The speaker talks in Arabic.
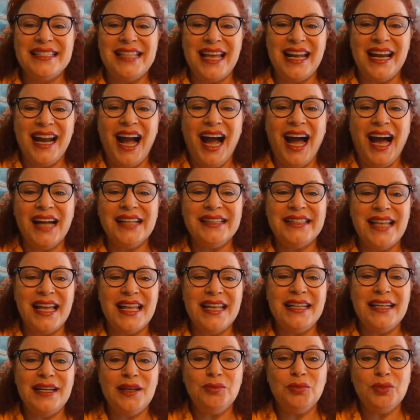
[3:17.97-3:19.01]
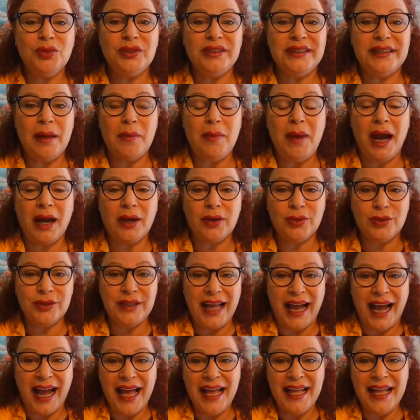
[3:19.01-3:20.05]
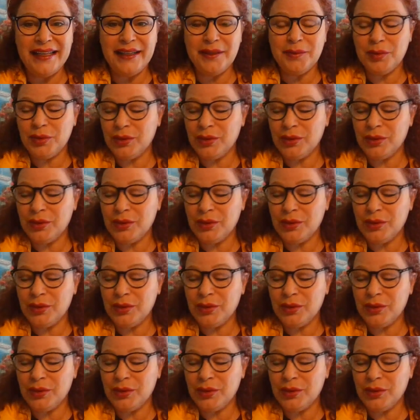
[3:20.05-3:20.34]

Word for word: صراحة المود تبعكم عالي